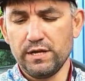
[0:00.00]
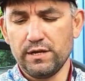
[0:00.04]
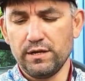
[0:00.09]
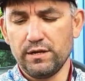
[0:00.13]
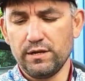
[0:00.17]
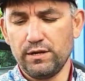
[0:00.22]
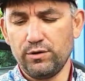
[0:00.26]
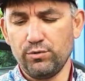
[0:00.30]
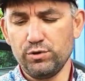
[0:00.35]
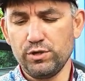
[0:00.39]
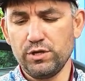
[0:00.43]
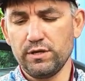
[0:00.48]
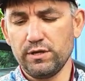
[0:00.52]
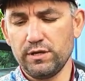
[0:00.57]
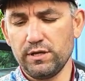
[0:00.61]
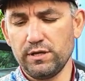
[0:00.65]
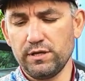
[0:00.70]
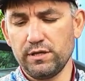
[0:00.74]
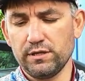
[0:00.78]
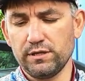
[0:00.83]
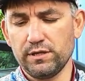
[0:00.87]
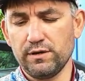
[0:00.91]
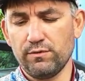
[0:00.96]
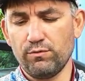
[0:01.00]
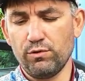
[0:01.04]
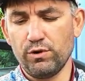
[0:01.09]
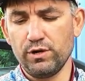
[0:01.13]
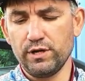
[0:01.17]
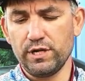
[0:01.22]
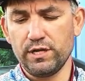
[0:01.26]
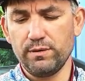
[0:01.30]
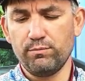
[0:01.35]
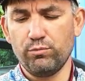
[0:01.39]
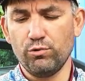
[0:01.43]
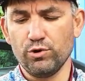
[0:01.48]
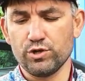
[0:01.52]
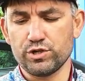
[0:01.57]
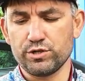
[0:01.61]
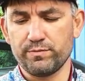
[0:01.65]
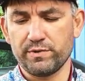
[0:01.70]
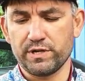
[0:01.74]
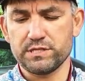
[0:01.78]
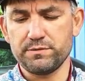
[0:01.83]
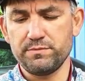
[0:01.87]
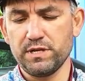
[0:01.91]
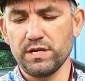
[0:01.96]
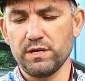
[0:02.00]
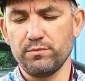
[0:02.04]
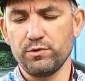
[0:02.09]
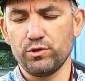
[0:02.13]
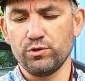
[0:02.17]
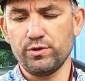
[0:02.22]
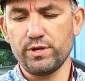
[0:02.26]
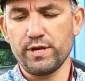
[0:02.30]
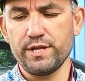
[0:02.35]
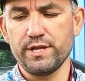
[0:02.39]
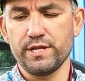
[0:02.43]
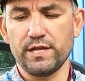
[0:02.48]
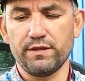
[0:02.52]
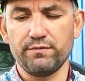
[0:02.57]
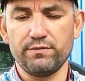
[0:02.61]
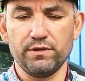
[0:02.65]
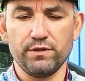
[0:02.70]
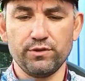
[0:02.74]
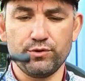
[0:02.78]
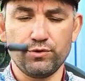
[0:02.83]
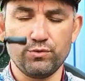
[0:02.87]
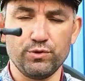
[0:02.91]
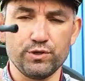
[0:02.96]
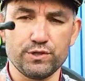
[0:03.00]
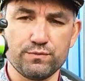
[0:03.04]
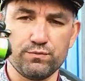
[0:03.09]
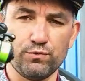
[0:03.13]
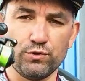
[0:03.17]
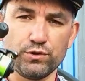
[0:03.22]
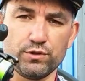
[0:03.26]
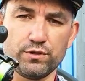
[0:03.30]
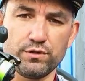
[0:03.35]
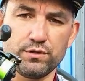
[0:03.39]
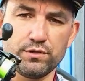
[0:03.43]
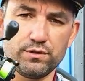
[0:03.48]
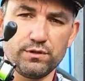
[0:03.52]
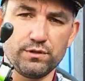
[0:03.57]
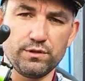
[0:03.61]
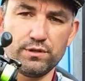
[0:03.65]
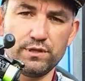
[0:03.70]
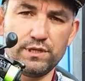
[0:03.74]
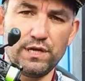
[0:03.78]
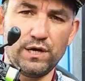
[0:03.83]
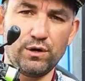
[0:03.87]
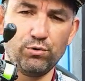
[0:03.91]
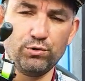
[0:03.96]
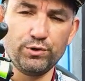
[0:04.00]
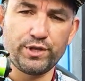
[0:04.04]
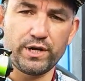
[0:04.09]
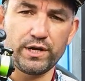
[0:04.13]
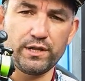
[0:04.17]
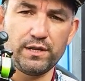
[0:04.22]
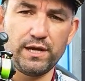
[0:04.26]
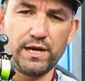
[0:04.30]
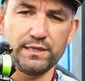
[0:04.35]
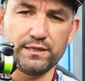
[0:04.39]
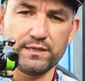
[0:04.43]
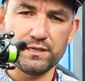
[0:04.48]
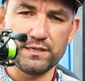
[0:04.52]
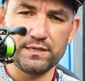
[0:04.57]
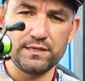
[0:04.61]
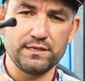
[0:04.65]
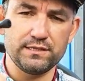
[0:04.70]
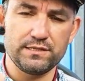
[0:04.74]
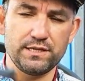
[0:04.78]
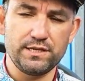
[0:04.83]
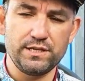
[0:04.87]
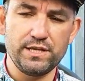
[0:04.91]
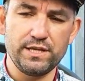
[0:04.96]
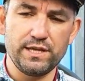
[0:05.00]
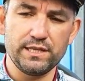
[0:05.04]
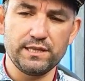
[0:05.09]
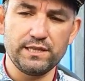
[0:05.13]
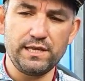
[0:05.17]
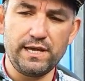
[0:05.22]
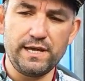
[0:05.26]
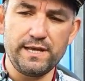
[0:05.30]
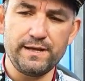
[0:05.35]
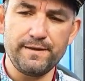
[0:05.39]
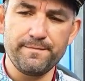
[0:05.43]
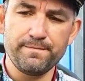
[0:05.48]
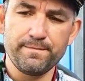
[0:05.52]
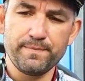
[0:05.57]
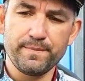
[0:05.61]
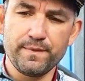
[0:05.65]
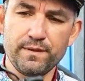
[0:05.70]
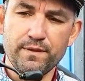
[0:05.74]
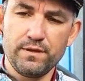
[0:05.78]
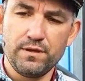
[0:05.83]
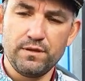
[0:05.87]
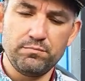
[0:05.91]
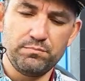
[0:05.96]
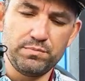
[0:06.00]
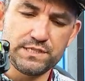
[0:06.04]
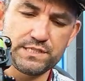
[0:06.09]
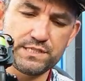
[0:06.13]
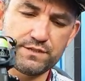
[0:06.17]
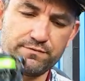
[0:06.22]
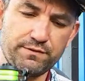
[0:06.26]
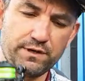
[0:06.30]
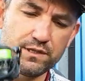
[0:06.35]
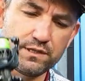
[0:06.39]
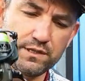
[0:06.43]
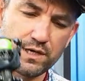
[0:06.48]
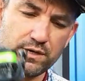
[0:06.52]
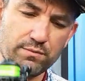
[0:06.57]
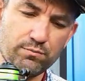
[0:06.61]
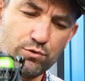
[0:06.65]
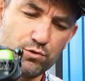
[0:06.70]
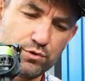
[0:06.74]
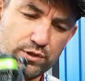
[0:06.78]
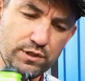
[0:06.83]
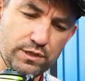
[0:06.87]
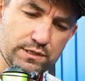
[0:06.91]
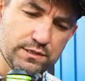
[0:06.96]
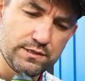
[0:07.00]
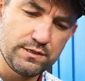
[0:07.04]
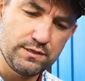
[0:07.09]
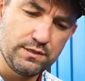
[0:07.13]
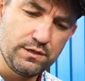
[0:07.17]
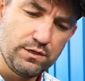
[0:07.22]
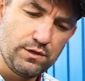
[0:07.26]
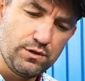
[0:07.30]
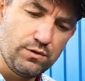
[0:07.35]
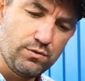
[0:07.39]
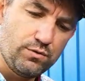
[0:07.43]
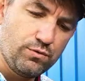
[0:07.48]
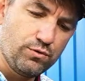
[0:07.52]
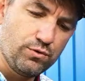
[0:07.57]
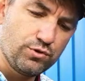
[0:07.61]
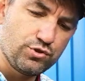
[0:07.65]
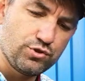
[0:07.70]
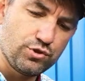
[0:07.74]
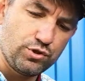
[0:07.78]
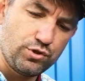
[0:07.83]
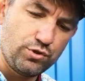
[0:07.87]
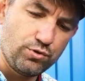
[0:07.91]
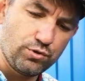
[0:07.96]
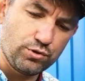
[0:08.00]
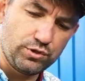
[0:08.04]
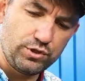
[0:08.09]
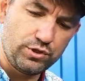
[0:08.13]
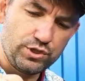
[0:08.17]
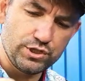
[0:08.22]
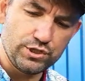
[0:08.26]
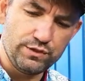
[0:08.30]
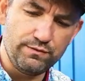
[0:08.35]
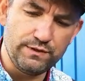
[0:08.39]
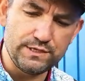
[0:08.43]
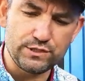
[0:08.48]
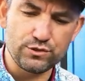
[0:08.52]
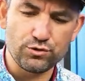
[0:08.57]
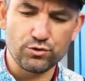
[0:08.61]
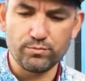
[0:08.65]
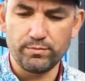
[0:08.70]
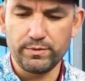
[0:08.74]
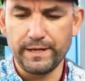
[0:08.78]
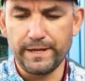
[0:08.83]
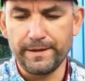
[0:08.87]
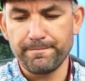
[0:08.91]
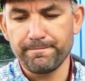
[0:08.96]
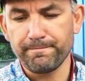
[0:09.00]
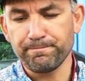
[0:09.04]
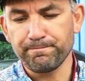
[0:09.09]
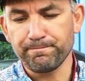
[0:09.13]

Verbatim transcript: Э, люди довольны и большими размерами, но я не ловил. То есть вот, для ультралайта среди Китая, писцефан карбон X от 4200 рублей.